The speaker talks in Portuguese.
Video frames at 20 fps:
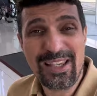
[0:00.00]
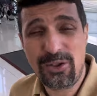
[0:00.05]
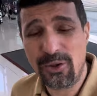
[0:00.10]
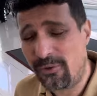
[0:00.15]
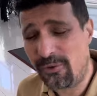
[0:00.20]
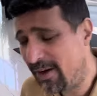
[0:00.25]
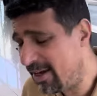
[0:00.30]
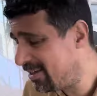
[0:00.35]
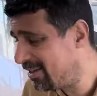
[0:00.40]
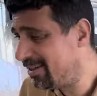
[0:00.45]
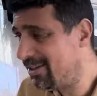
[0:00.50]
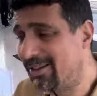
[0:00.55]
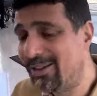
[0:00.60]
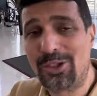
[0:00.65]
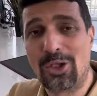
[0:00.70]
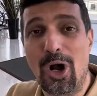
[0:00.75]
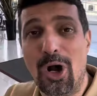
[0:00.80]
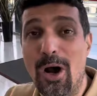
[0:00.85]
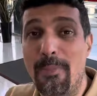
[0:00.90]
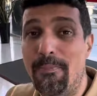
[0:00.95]
SUVs
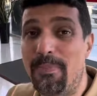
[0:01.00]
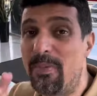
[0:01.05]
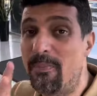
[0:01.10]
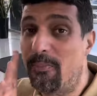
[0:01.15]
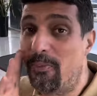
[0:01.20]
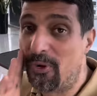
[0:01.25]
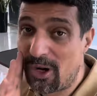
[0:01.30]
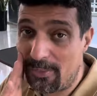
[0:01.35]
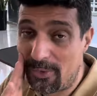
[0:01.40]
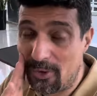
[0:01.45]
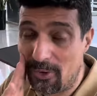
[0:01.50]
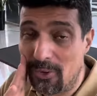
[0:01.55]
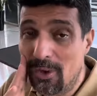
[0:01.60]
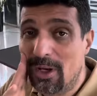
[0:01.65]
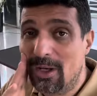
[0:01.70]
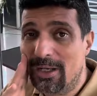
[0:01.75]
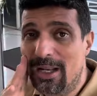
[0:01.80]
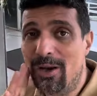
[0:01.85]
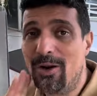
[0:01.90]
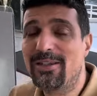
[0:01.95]
Top Premium
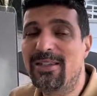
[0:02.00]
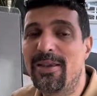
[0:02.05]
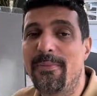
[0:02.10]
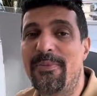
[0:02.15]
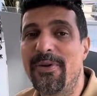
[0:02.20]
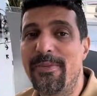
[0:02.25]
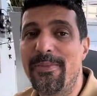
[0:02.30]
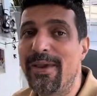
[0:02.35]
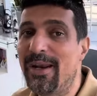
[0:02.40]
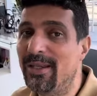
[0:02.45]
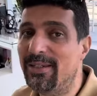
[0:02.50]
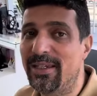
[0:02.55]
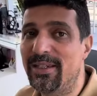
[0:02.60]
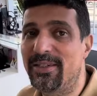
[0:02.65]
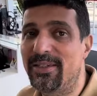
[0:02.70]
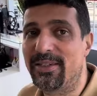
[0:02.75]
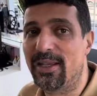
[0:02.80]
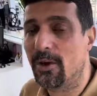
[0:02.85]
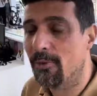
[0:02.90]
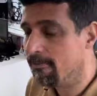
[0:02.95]
na nossa primeira
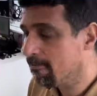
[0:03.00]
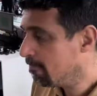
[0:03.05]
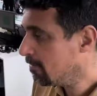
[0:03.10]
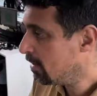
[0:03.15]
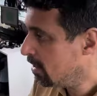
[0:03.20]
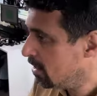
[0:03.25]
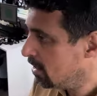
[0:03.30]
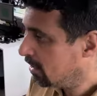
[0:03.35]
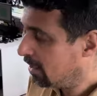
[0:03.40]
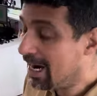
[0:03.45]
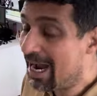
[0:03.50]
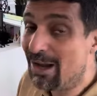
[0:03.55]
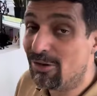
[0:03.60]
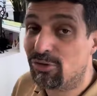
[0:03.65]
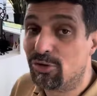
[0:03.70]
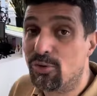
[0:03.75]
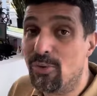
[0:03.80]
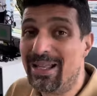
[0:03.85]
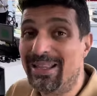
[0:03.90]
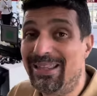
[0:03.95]
sessão.
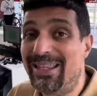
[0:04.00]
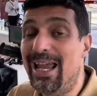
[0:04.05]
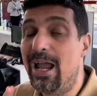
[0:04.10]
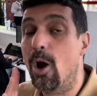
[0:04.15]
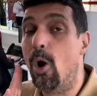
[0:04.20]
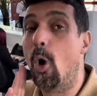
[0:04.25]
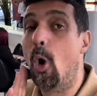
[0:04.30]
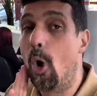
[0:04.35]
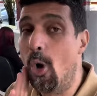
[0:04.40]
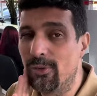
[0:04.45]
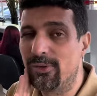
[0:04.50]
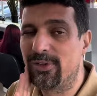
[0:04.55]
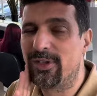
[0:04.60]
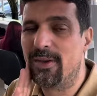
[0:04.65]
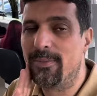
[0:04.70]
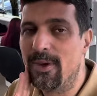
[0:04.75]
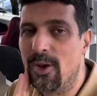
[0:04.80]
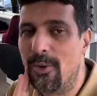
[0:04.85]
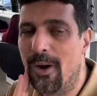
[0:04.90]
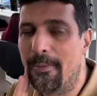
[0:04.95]
Carros com até
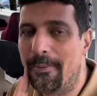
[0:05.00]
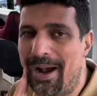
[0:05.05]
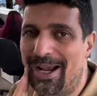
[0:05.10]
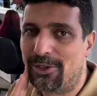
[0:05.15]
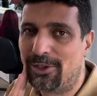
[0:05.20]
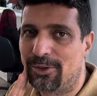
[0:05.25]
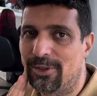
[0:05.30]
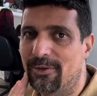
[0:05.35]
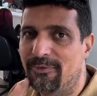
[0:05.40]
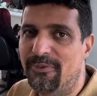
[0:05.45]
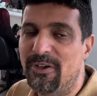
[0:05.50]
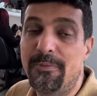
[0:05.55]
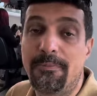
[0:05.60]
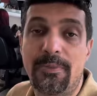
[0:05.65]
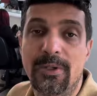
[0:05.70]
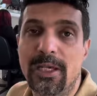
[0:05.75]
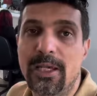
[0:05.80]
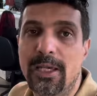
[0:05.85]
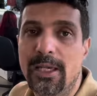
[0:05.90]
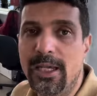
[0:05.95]
11 mil abaixo da FIP.
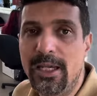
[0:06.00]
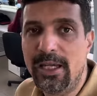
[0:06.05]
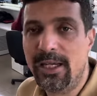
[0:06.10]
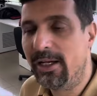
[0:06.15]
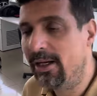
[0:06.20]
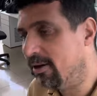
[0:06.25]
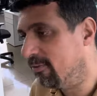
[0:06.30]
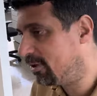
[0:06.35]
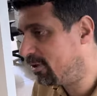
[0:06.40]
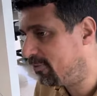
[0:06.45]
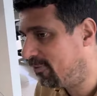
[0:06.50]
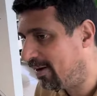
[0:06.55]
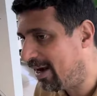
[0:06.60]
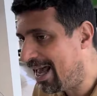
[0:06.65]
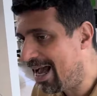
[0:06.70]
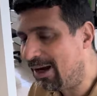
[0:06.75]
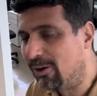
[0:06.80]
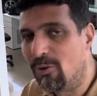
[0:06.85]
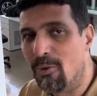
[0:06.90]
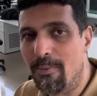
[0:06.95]
E eu vou te
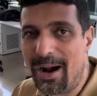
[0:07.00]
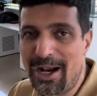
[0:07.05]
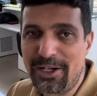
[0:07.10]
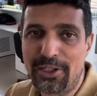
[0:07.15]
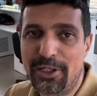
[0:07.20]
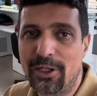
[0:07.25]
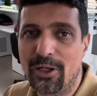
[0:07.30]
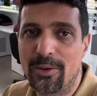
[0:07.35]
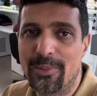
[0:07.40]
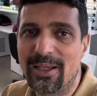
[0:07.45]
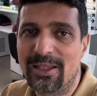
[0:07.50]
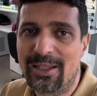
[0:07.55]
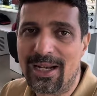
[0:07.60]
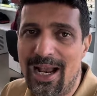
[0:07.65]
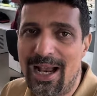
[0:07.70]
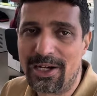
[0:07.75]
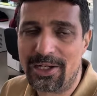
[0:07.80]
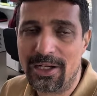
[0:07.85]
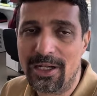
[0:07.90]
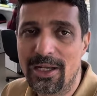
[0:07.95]
falar, com baixa
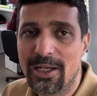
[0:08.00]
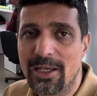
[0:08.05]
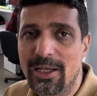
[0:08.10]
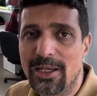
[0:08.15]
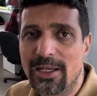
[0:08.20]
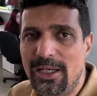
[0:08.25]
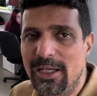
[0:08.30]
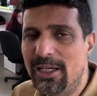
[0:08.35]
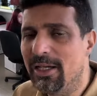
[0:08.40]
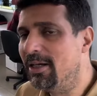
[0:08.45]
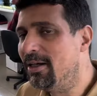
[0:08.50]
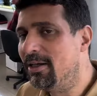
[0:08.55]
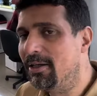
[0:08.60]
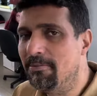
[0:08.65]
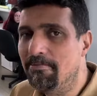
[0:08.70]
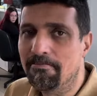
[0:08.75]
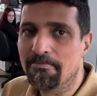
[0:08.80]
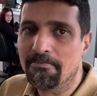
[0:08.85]
quilometragem e